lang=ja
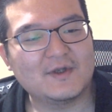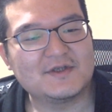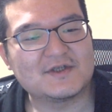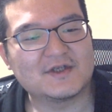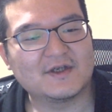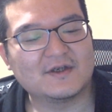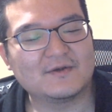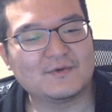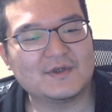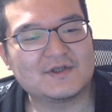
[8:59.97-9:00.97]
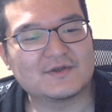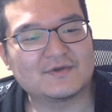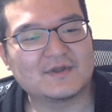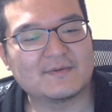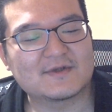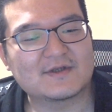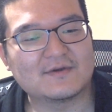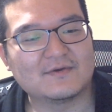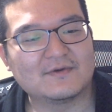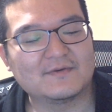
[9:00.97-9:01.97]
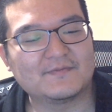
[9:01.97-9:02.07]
ンジね、オレンジ食ってますけど、